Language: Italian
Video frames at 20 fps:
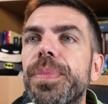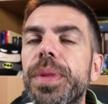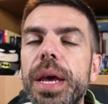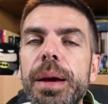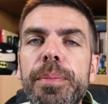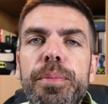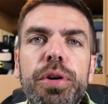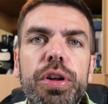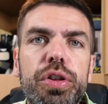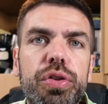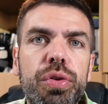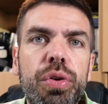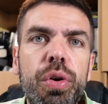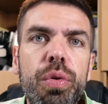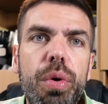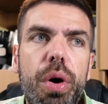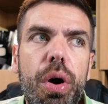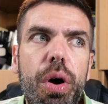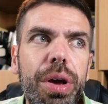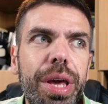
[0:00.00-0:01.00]
Eppure sono
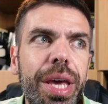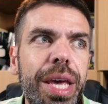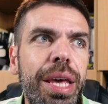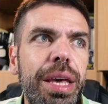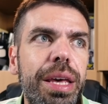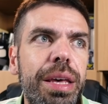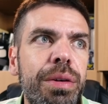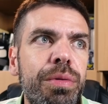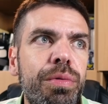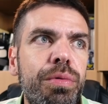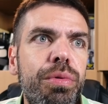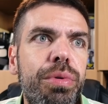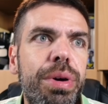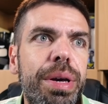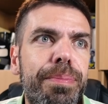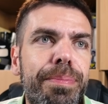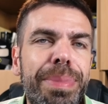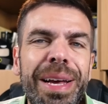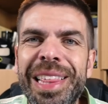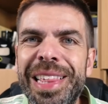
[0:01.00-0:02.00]
luoghi in cui
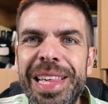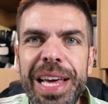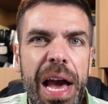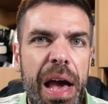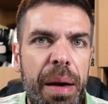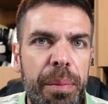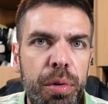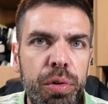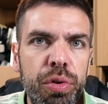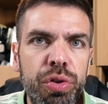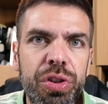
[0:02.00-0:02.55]
passiamo